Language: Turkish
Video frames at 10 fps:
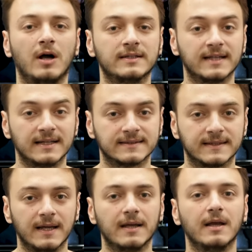
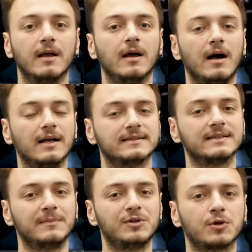DualSense'de
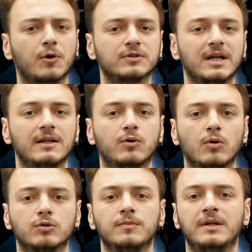aslında birçok özellik
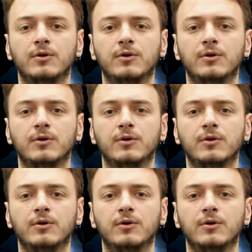olduğunu